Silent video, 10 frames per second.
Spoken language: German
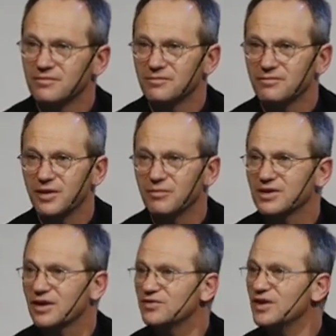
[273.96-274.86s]
Wenn wir
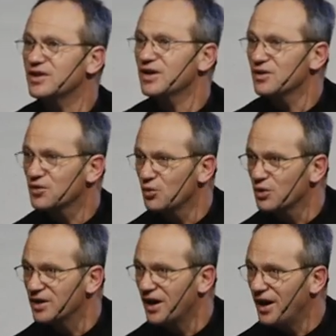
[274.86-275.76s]
das
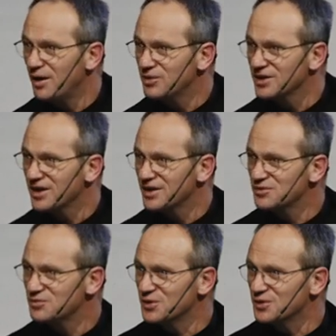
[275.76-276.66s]
Sicherungen haben,
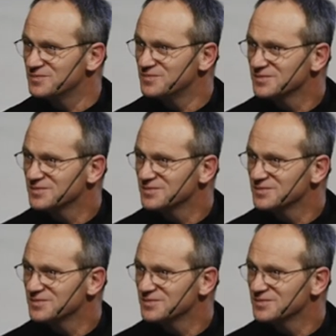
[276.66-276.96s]
irgendwo.